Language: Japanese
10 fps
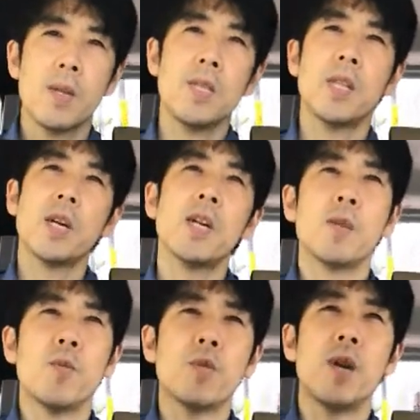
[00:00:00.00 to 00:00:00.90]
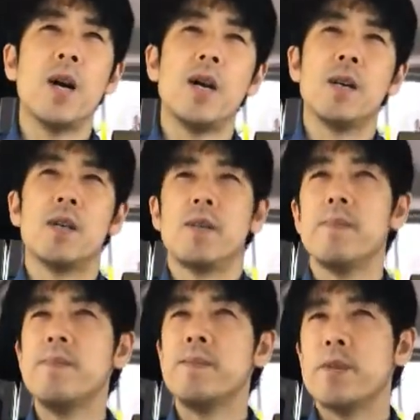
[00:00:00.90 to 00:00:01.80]
じゃあだからって僕が
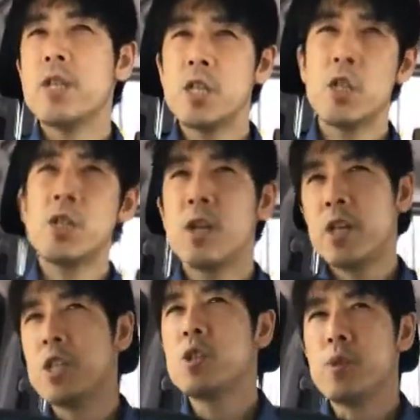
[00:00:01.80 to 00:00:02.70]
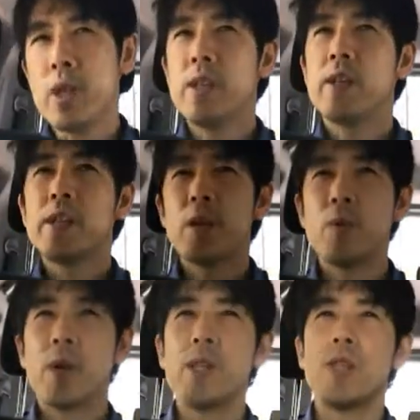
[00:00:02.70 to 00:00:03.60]
きちっときちっとねできてる
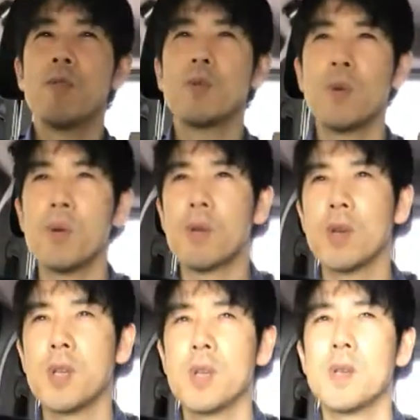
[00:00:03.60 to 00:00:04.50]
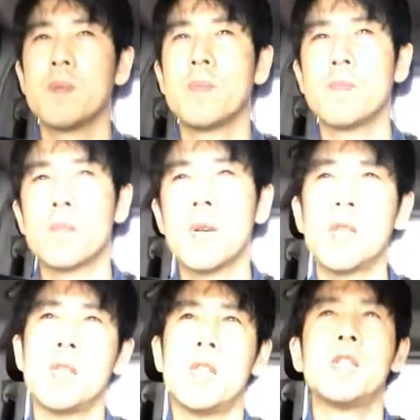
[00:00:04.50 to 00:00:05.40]
のかっていうと、うん、ま
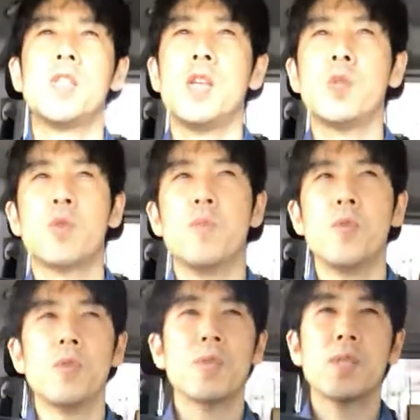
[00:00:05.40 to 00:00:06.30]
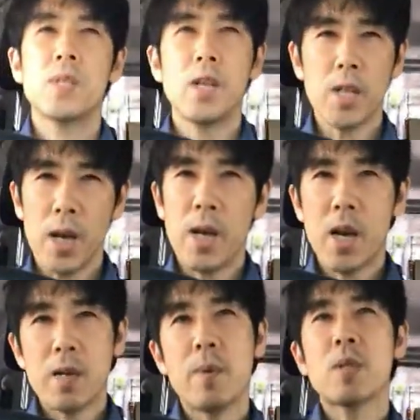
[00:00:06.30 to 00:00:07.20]
だできてないとこも
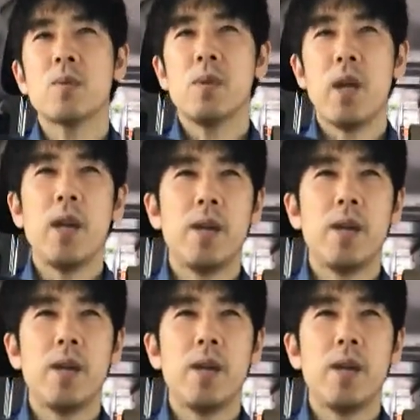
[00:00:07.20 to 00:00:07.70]
多々ありますので